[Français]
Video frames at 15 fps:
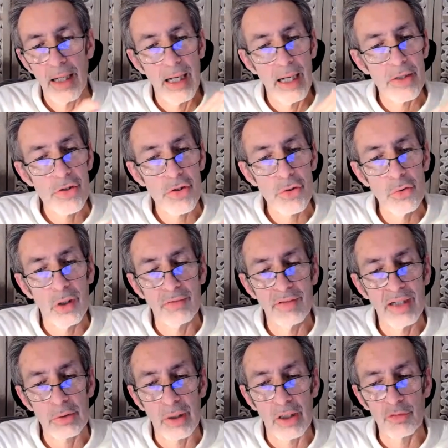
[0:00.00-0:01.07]
Un jour
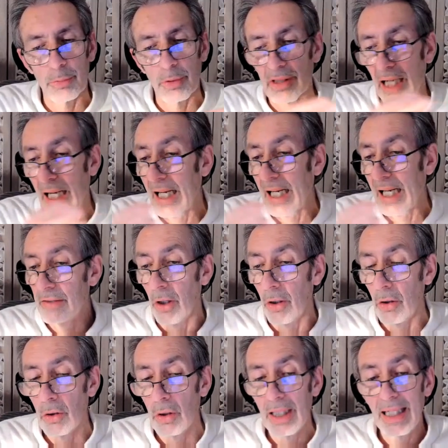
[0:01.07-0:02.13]
va correspondre à un
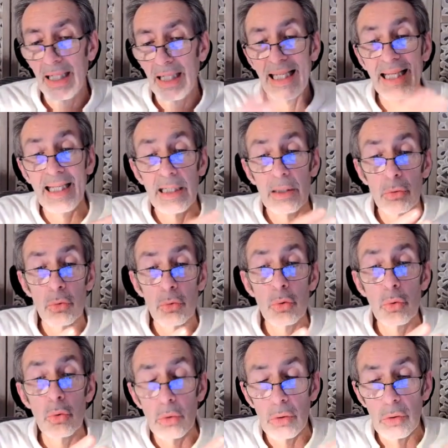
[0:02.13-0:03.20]
an, et
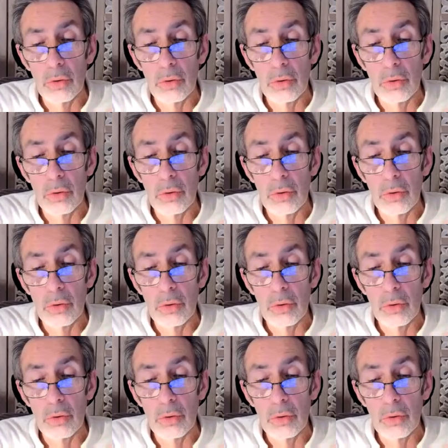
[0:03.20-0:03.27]
où